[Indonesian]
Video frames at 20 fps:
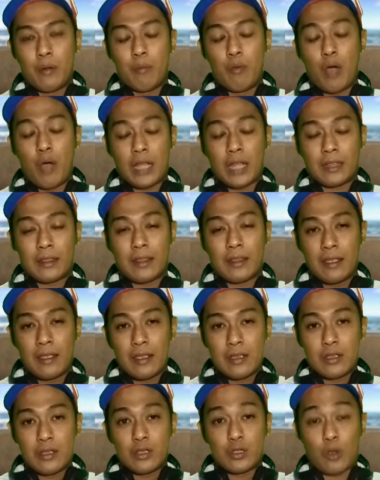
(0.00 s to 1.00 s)
buat
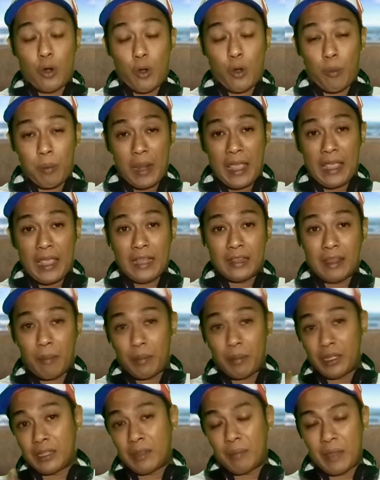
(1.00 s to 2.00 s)
solo play.
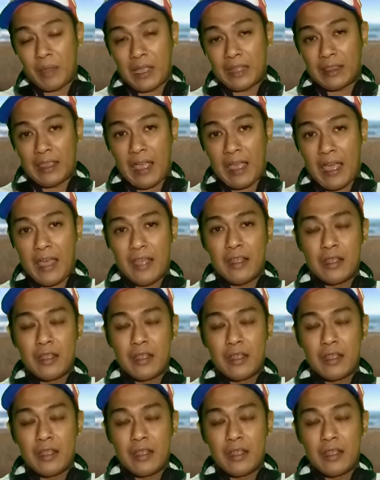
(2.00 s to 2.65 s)
Tapi tetap ingat ya,